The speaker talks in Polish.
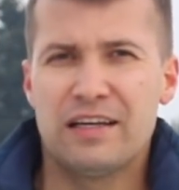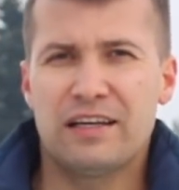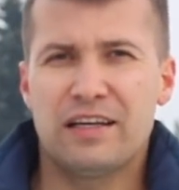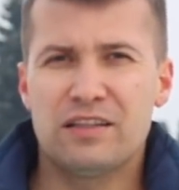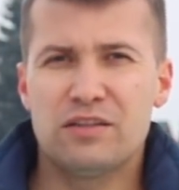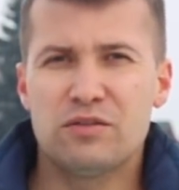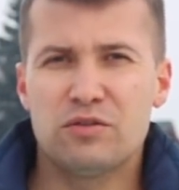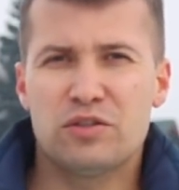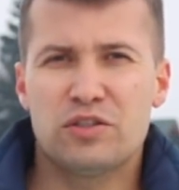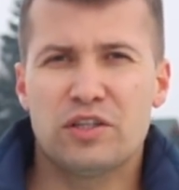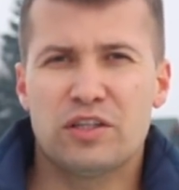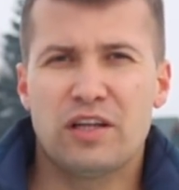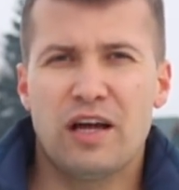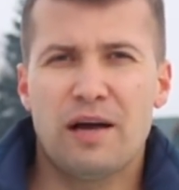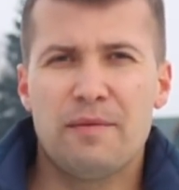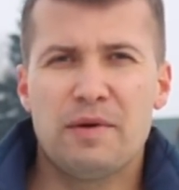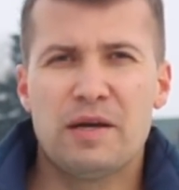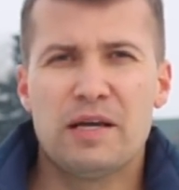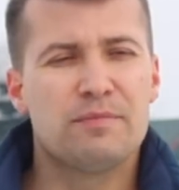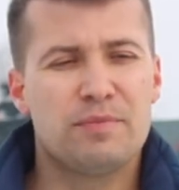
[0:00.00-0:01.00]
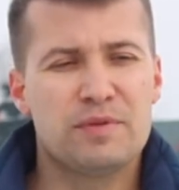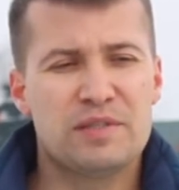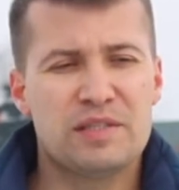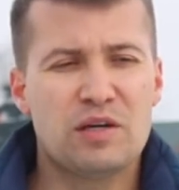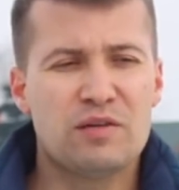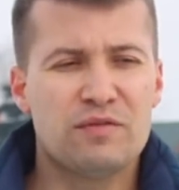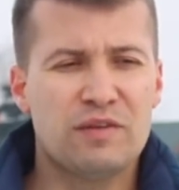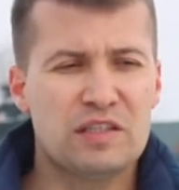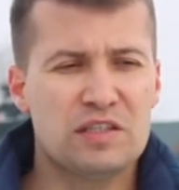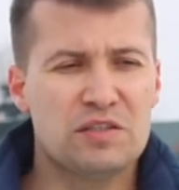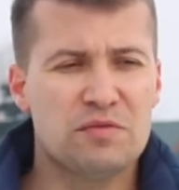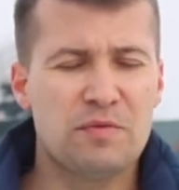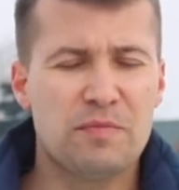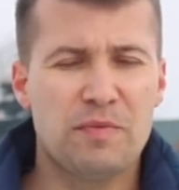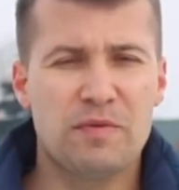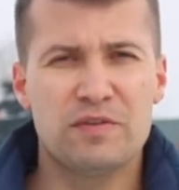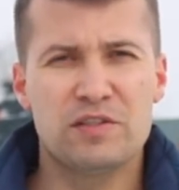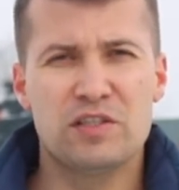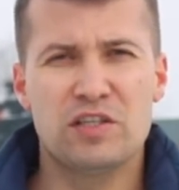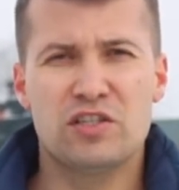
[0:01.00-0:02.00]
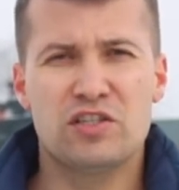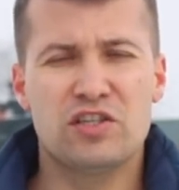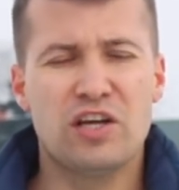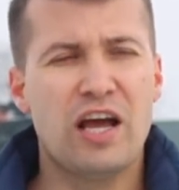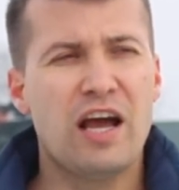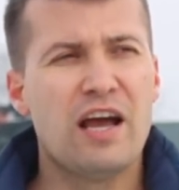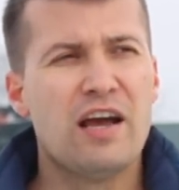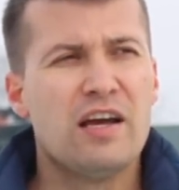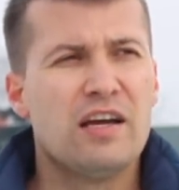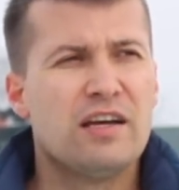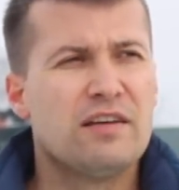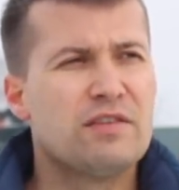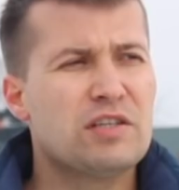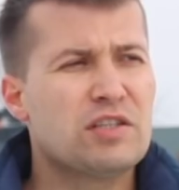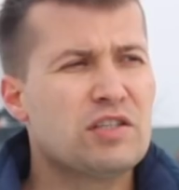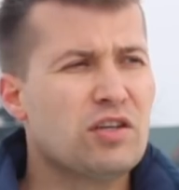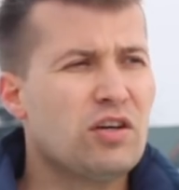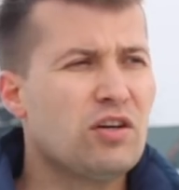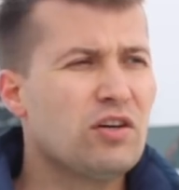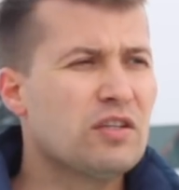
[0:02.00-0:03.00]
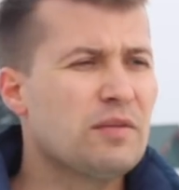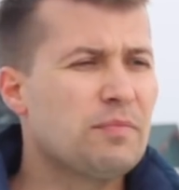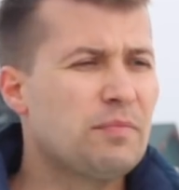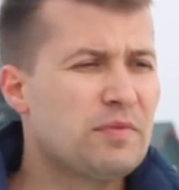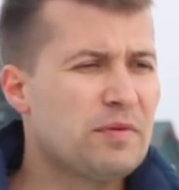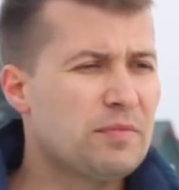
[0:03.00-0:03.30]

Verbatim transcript: kiedy już się tam pocałowaliśmy, powiedzieć, że wiesz co, nie,